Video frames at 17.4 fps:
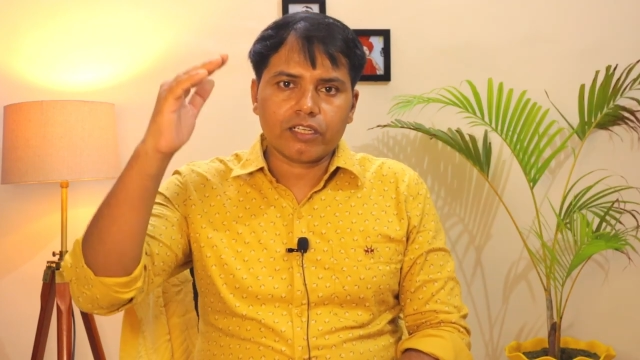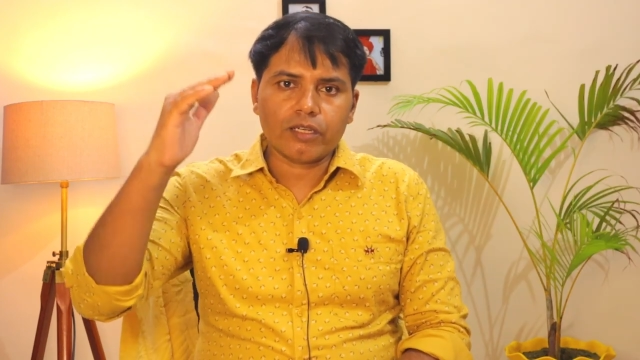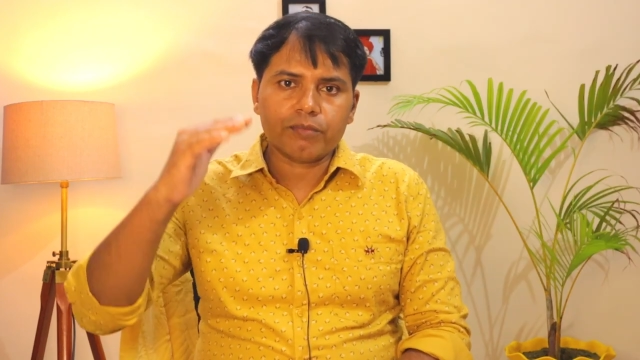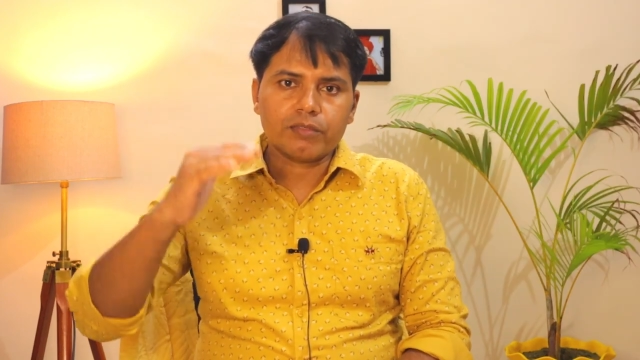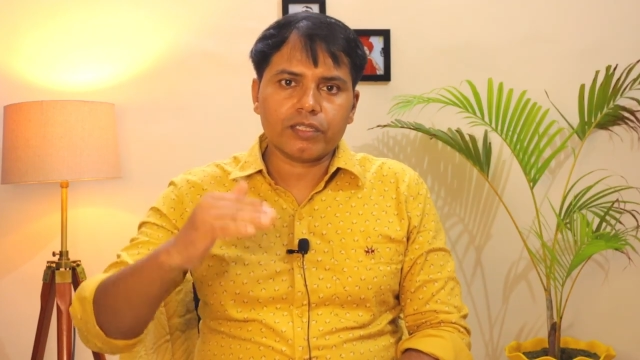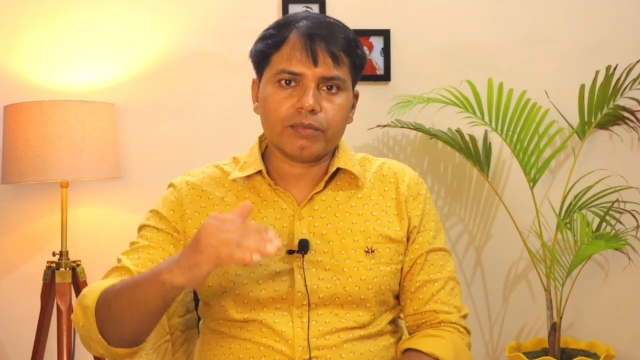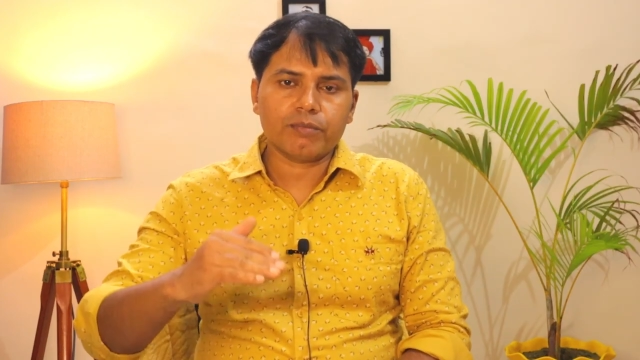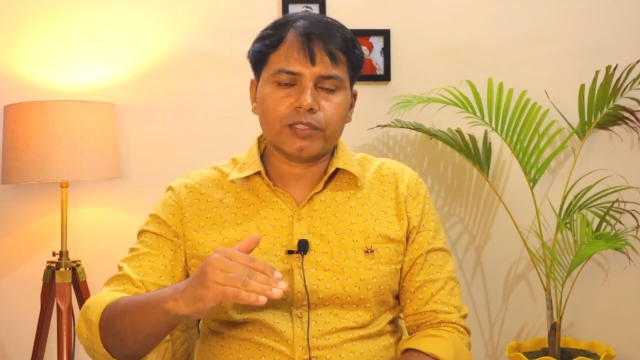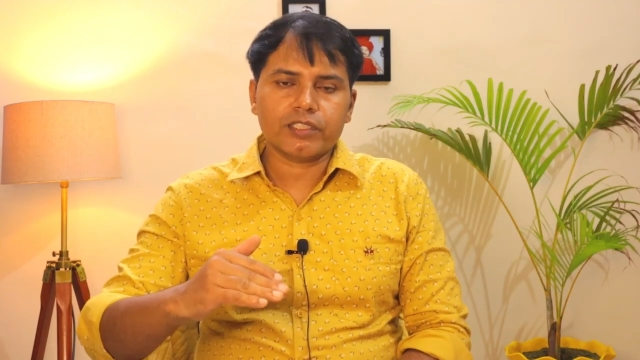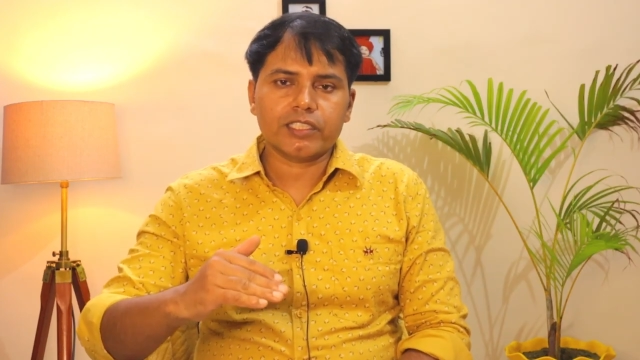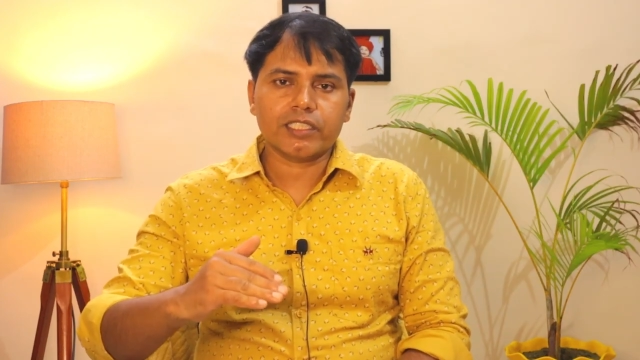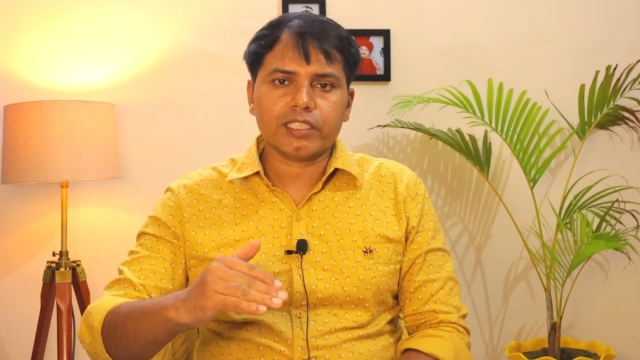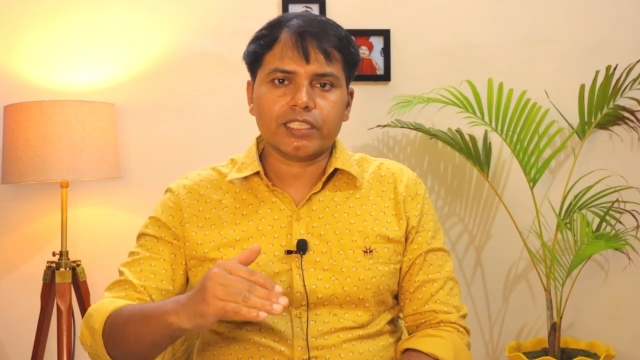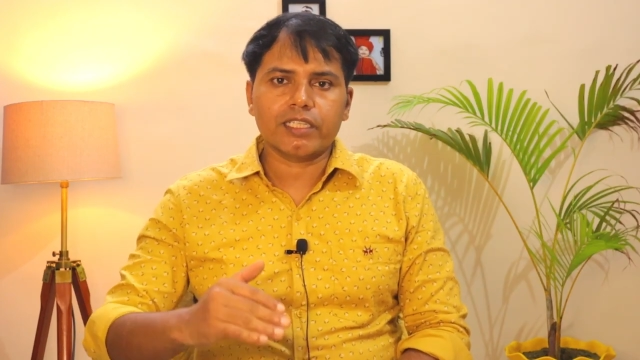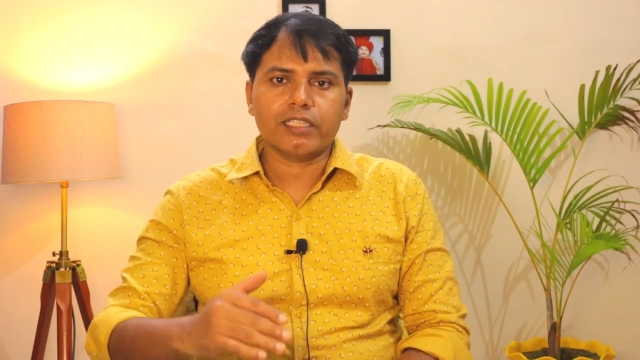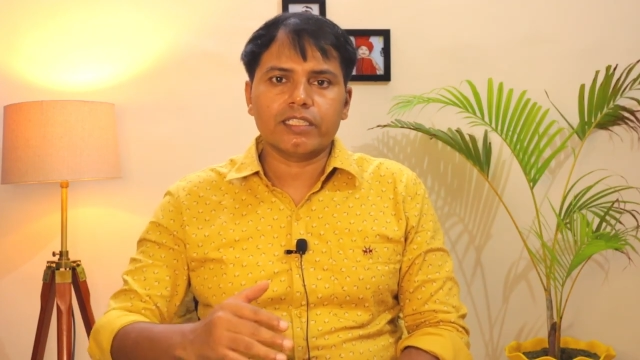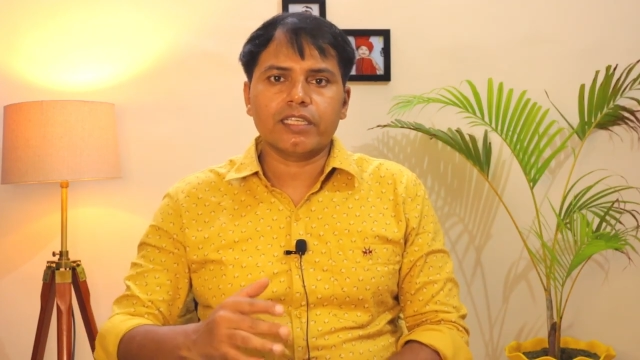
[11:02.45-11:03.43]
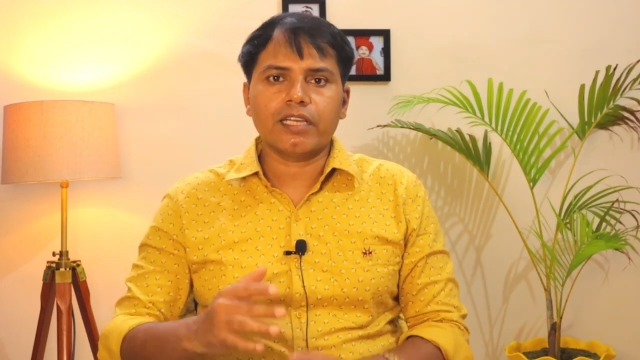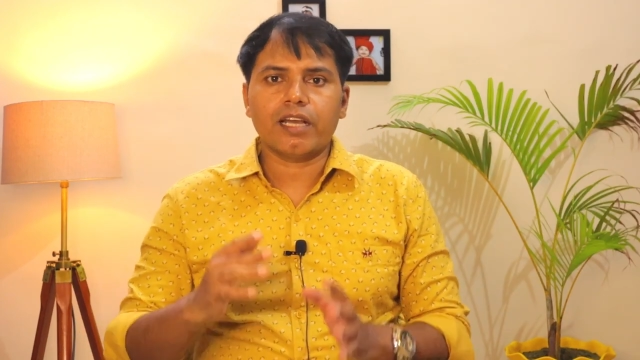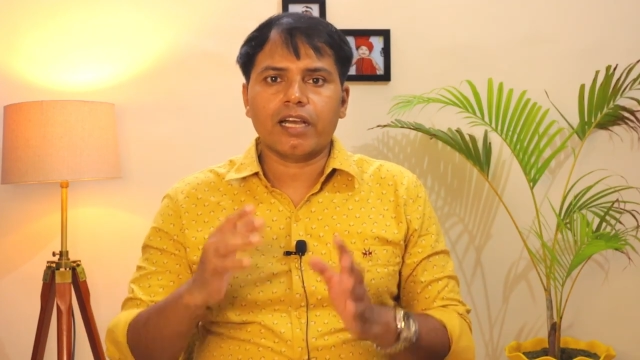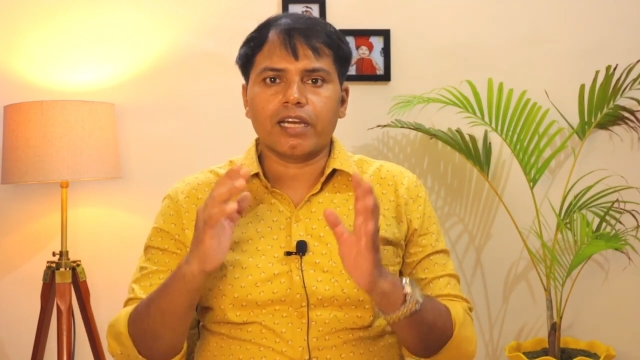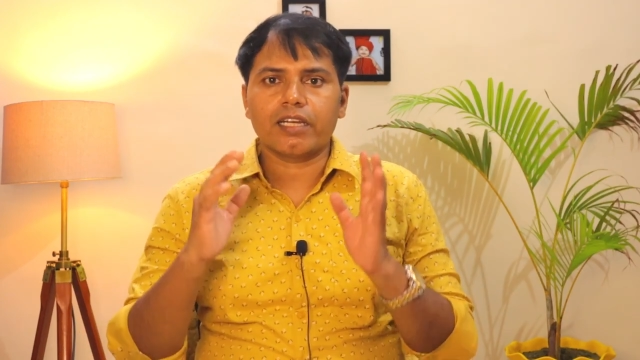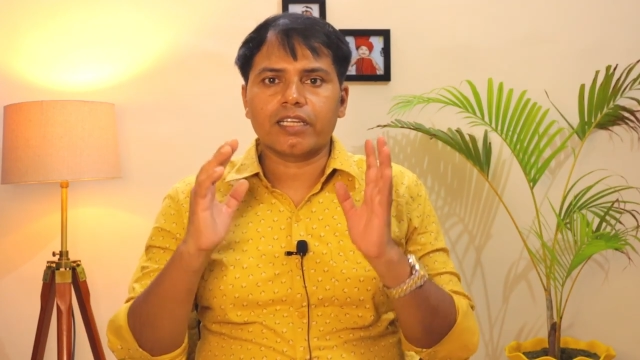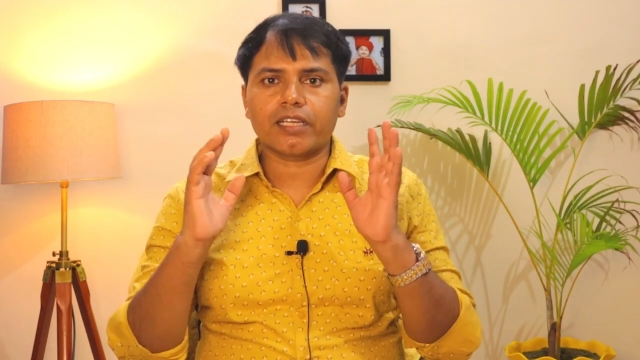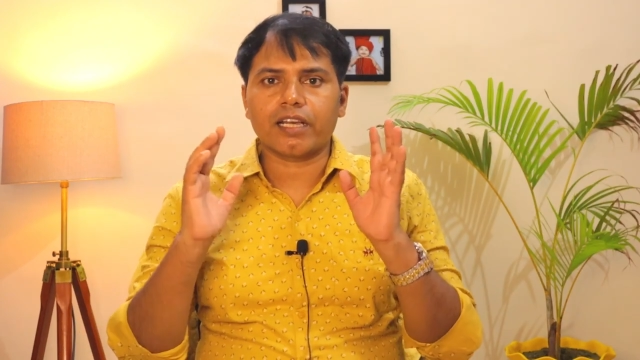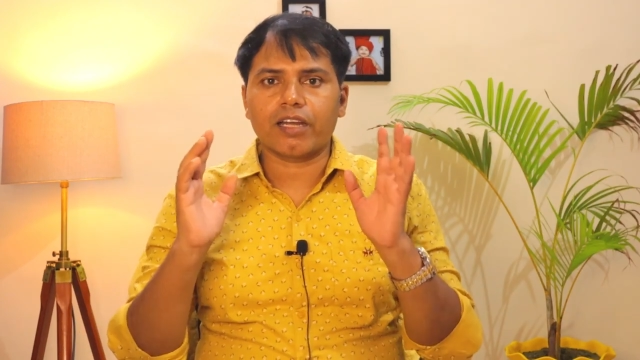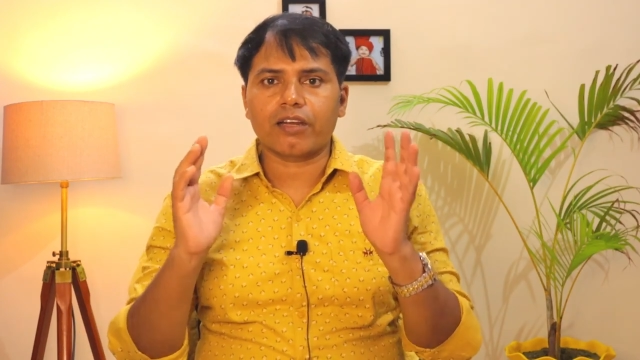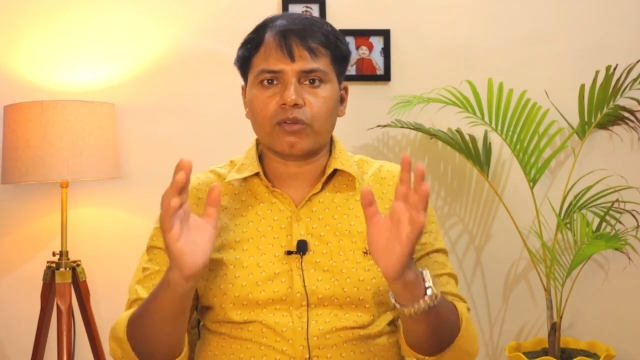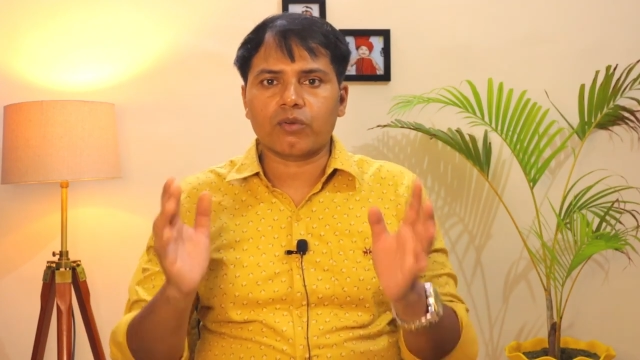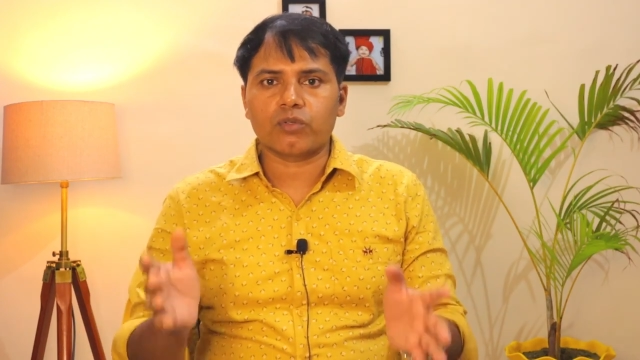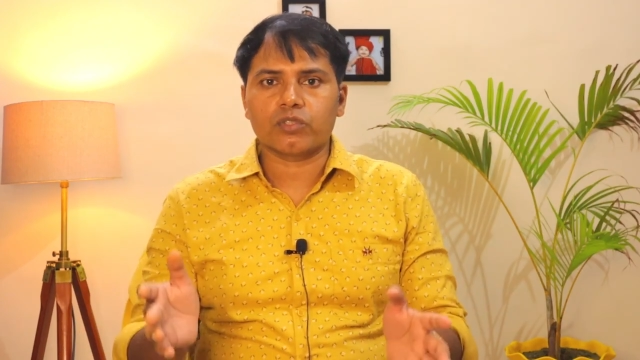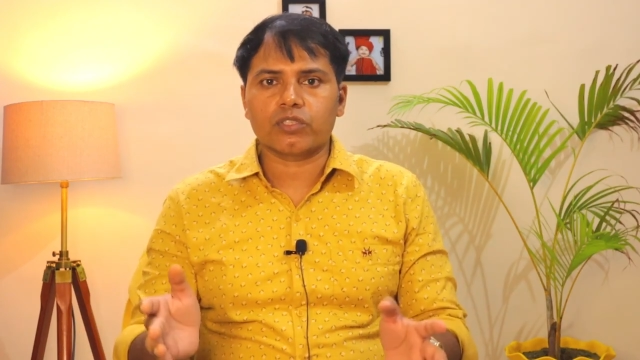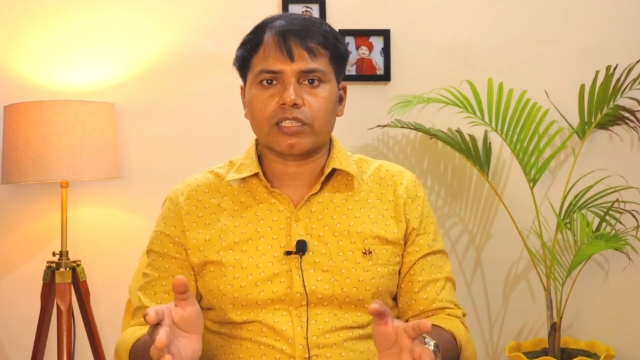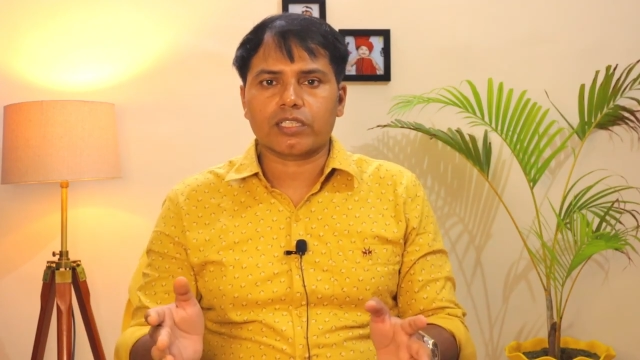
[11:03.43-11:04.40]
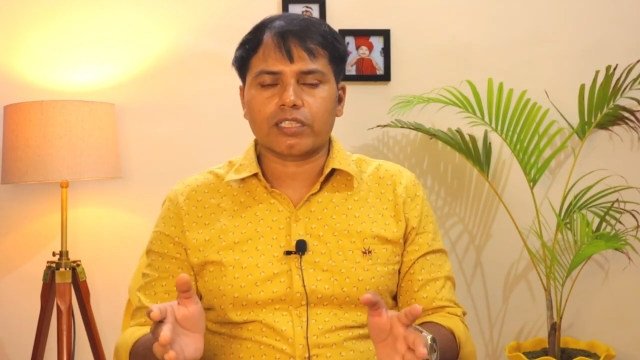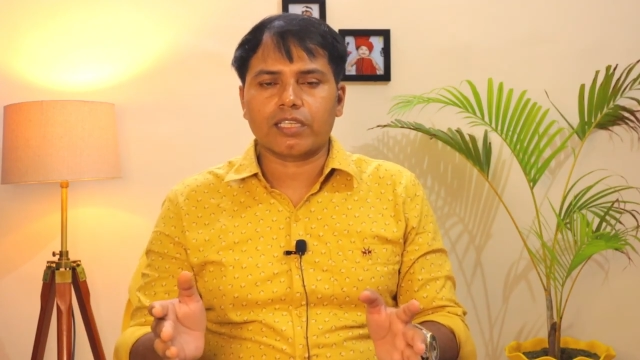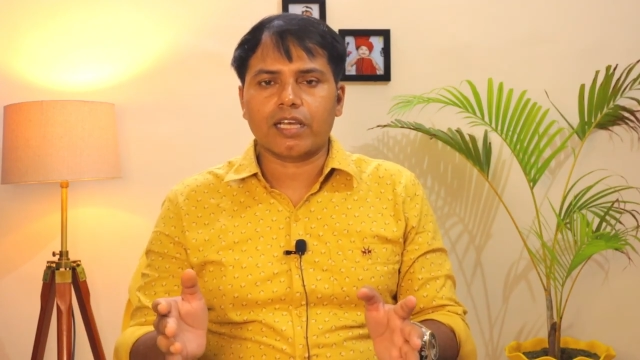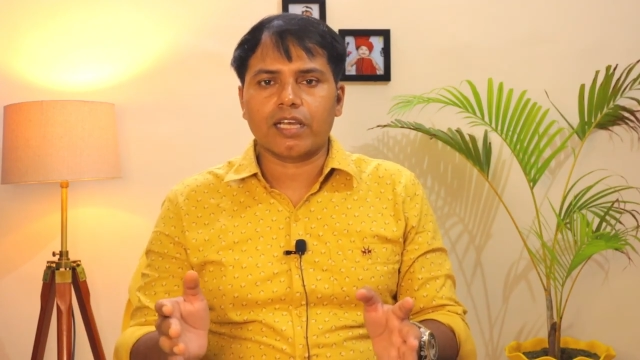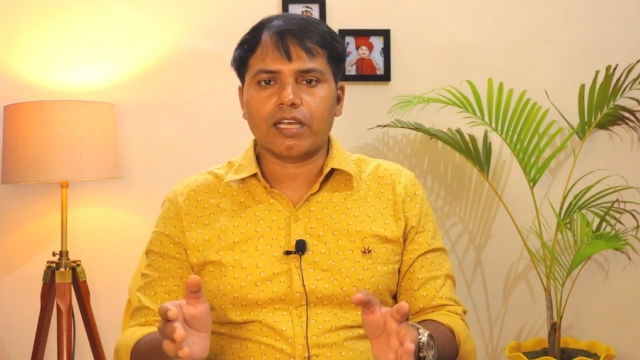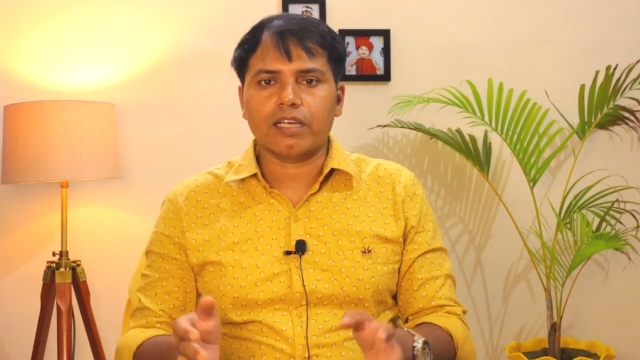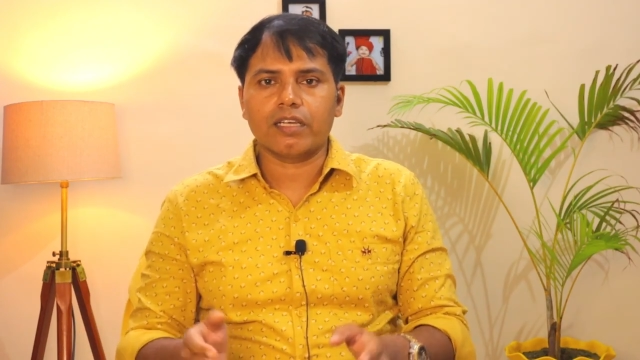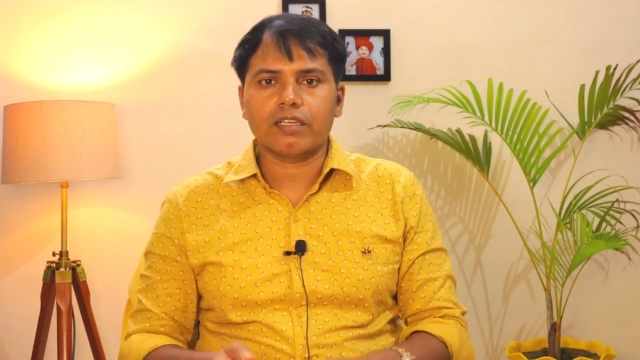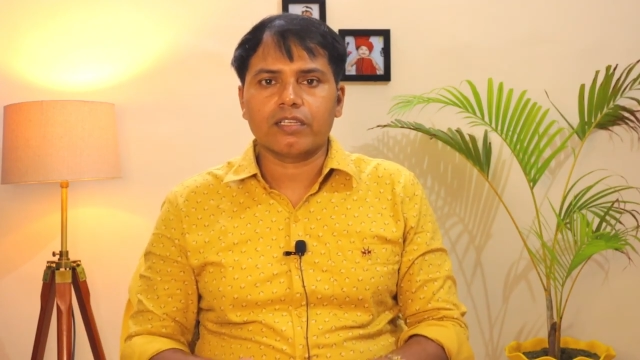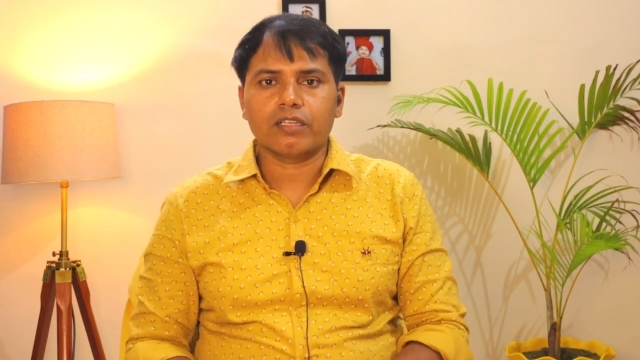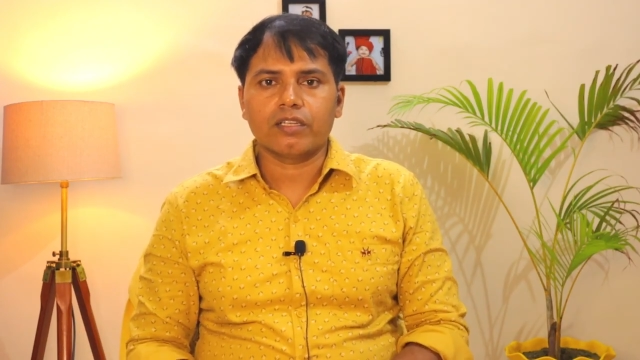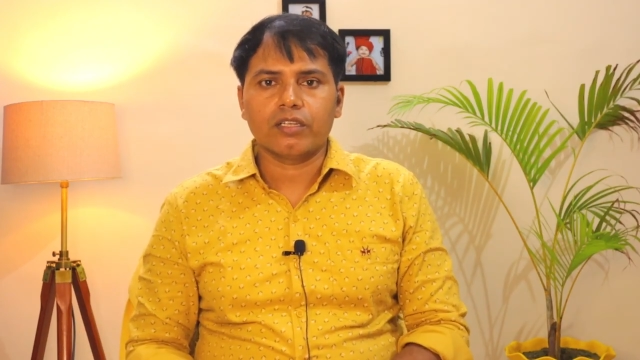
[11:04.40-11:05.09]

कम के बच्चे के लिए हानिकारक हो सकता है